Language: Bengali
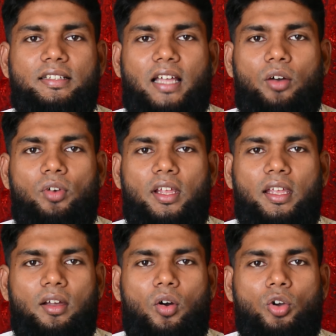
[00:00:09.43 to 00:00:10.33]
তাহলে
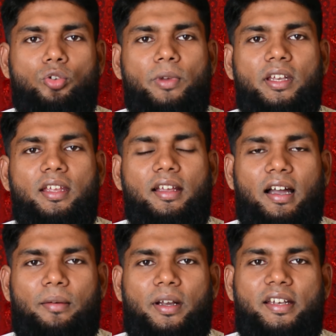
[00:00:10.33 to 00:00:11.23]
অটোমেটিক
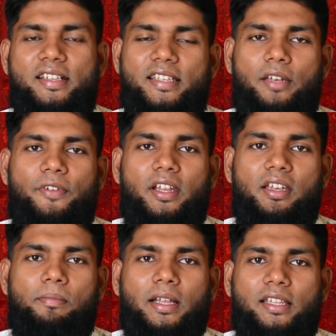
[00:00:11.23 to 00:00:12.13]
আমার টিন
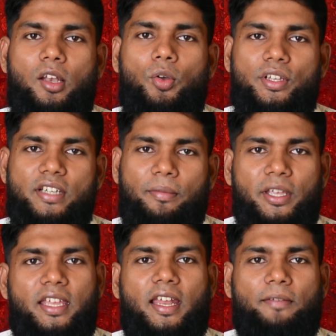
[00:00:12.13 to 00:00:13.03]
সার্টিফিকেটটি বাতিল হয়ে যাবে
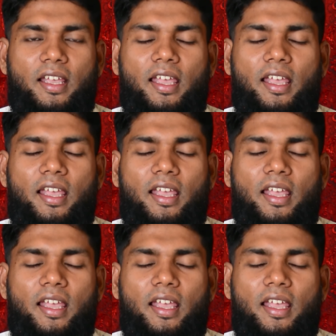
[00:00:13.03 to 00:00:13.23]
কি না